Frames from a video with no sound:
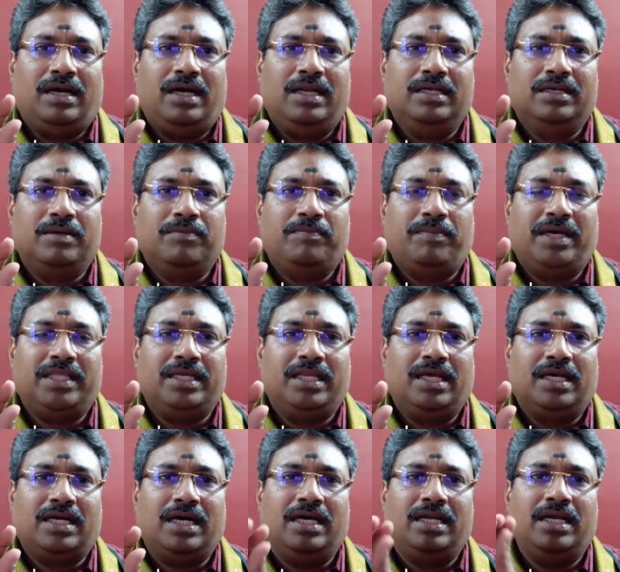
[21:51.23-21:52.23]
ஆளுக்கு
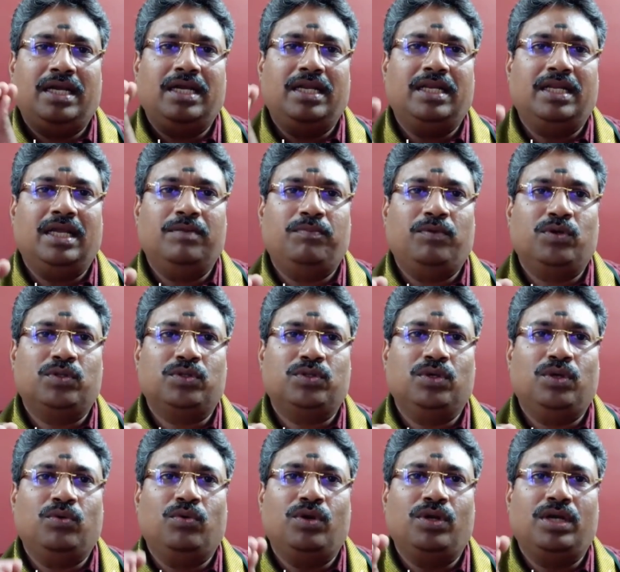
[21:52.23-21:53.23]
பார்த்தீங்கன்னாக்கா ரெண்டு நாள்
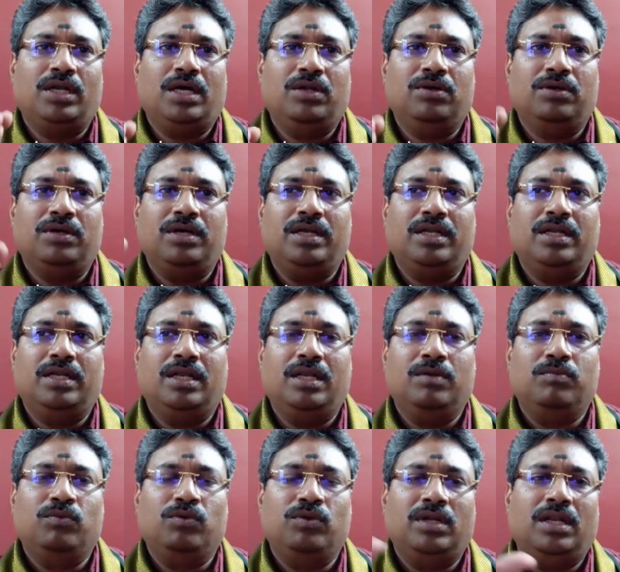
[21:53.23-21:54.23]
பொறுத்தோ ஒரு நாளோ ரெண்டு
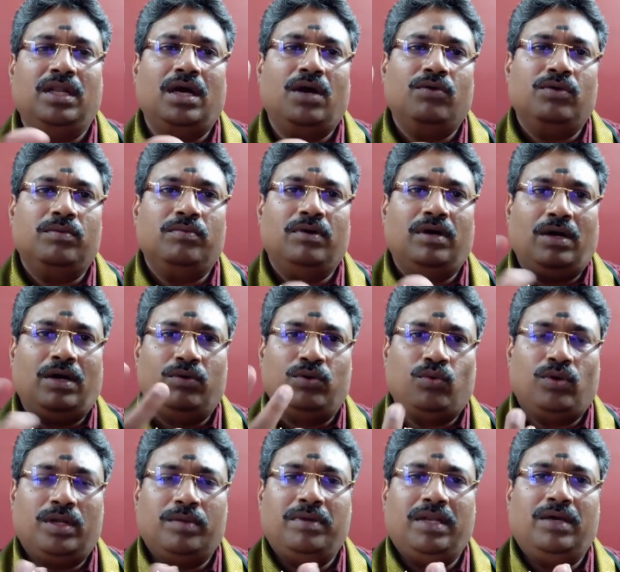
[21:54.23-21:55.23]
நாளோ மூணு நாளோ அவர்
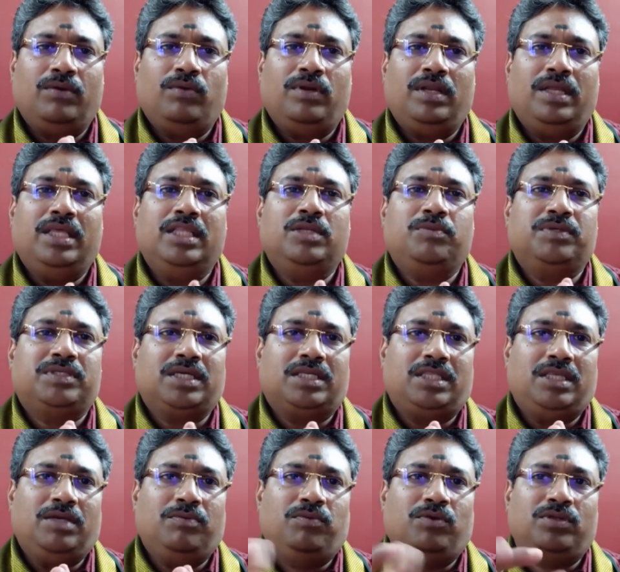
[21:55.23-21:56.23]
அவர் உடம்புல உள்ள எதிர்ப்பு
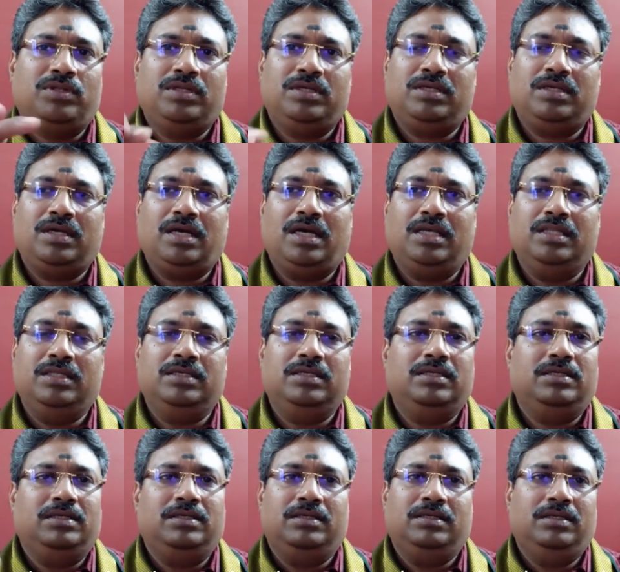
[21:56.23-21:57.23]
சக்தியை பொறுத்து அது
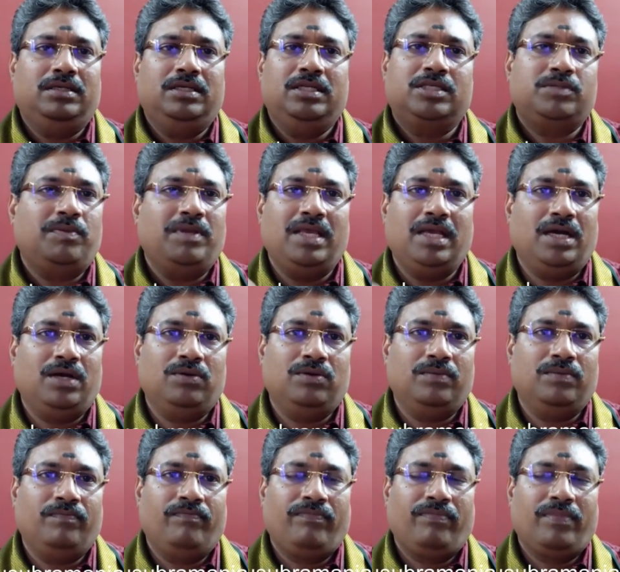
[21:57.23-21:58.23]
டிஸ்பிளே
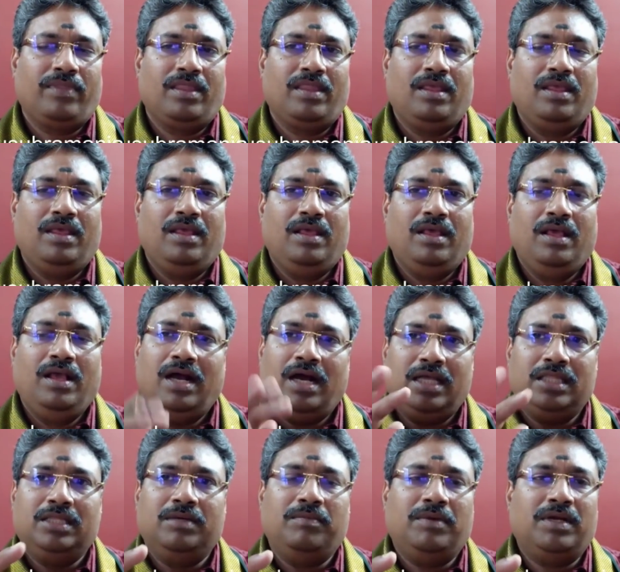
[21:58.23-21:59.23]
ஆகும்
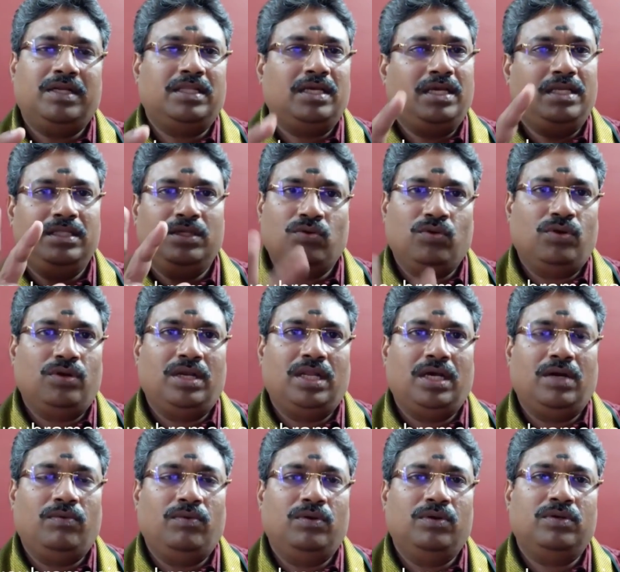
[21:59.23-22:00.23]
அந்த மாதிரி தான் இந்த
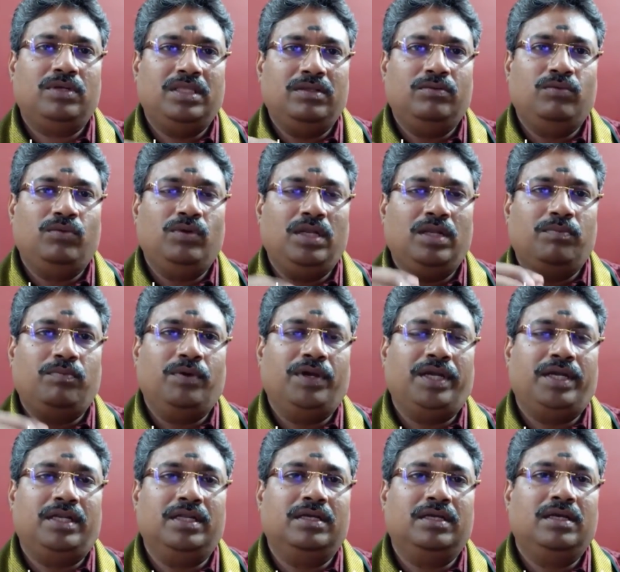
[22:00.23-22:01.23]
கொரோனாவும் இது உள்ளே
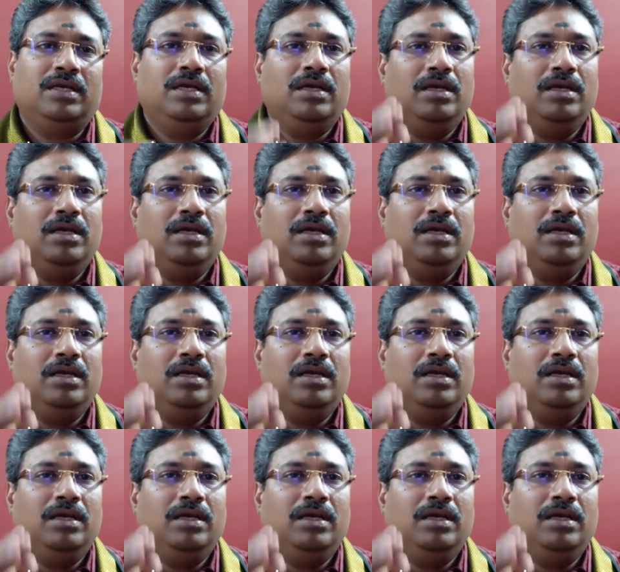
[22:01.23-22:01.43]
போயிட்டு